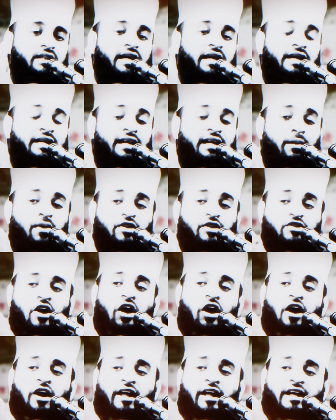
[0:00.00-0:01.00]
তিনটা
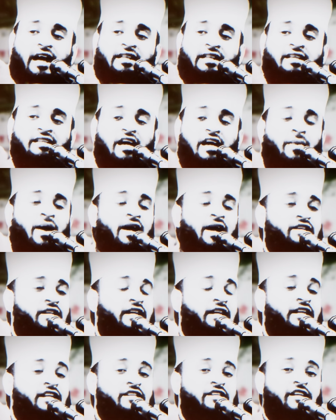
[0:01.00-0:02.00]
বছর খাদিজা আমার
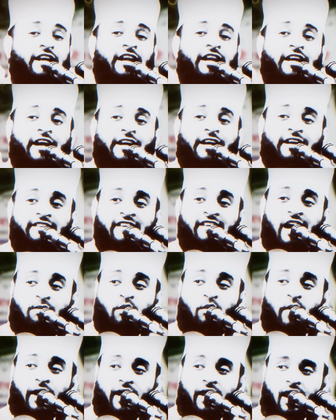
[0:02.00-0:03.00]
সাথে জেল খেটেছে
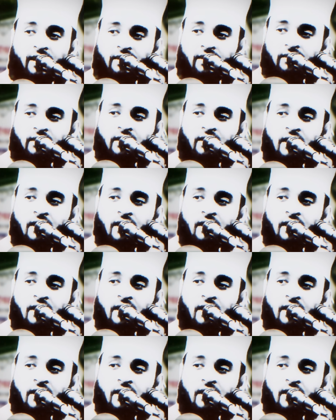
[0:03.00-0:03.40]
আবু বাকার